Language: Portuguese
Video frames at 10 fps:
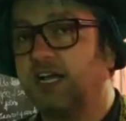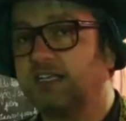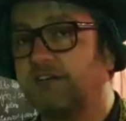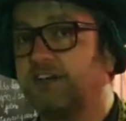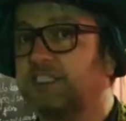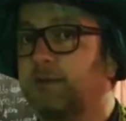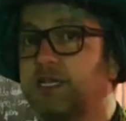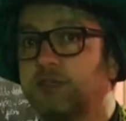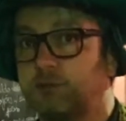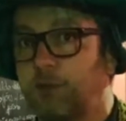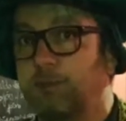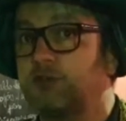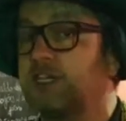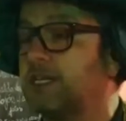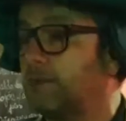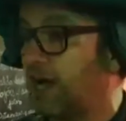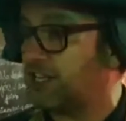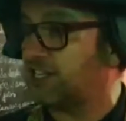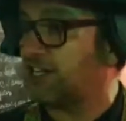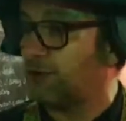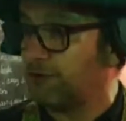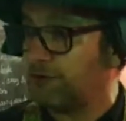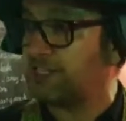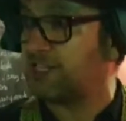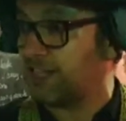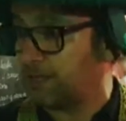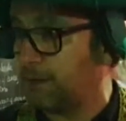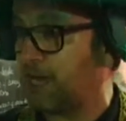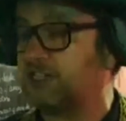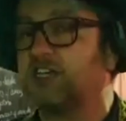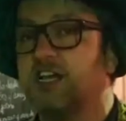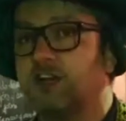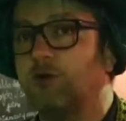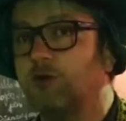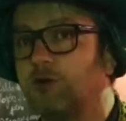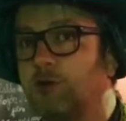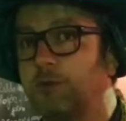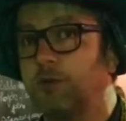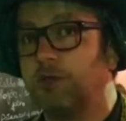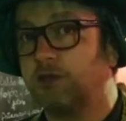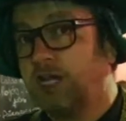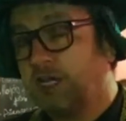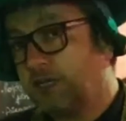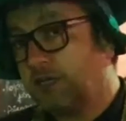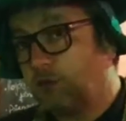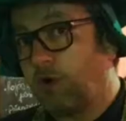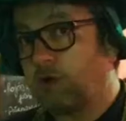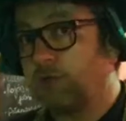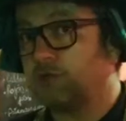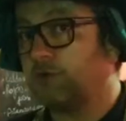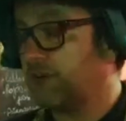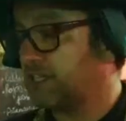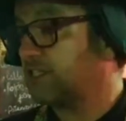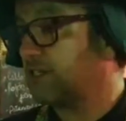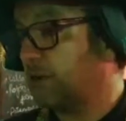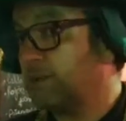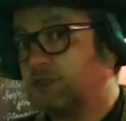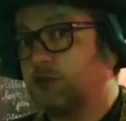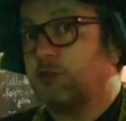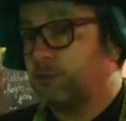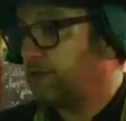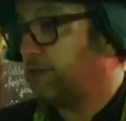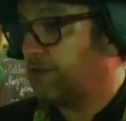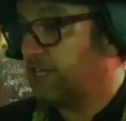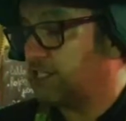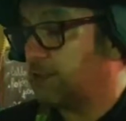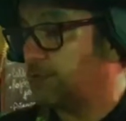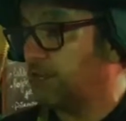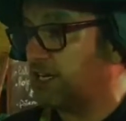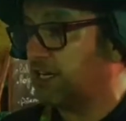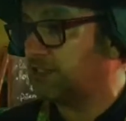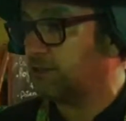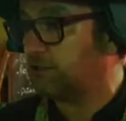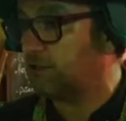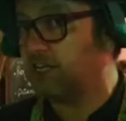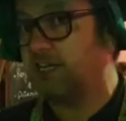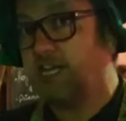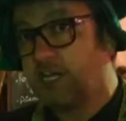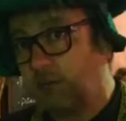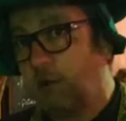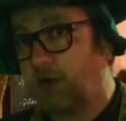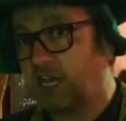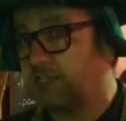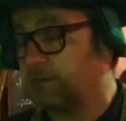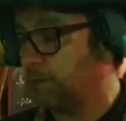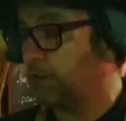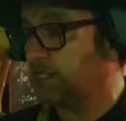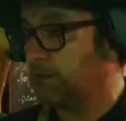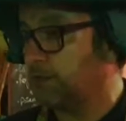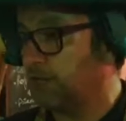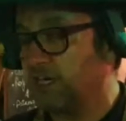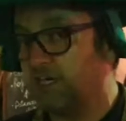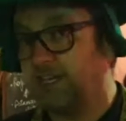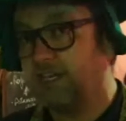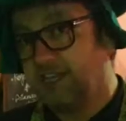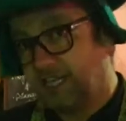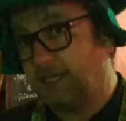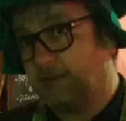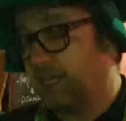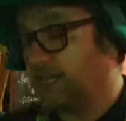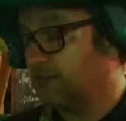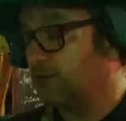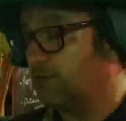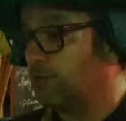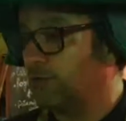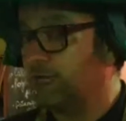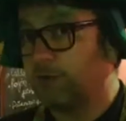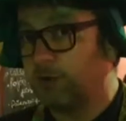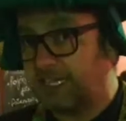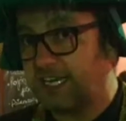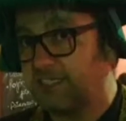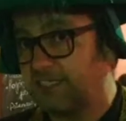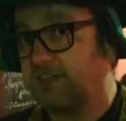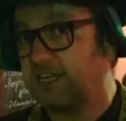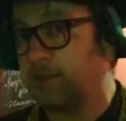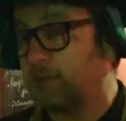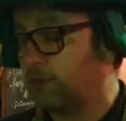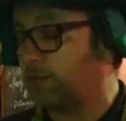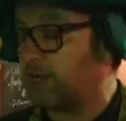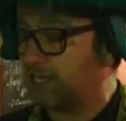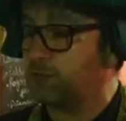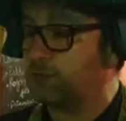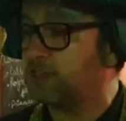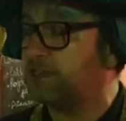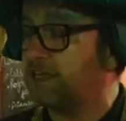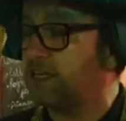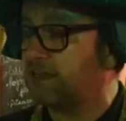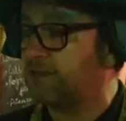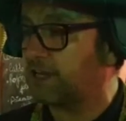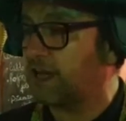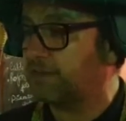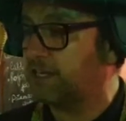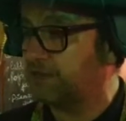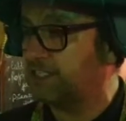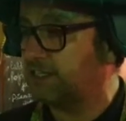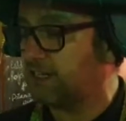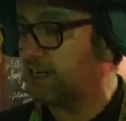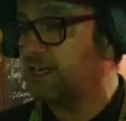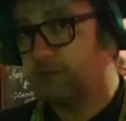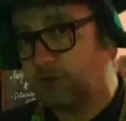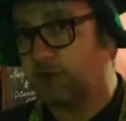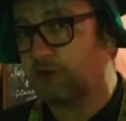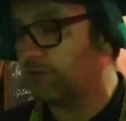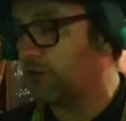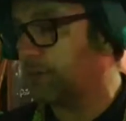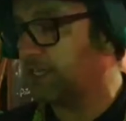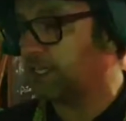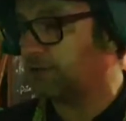através também dos próprios animais e da convivência de animais com, com o público, com algumas ofertas que naturalmente só são possíveis ver neste tipo de recriação histórica, como é o caso da bem posta Manuelina, e daí o, o, o interesse e realmente o facto das pessoas deverem cá vir visitar, porque não se vão arrepender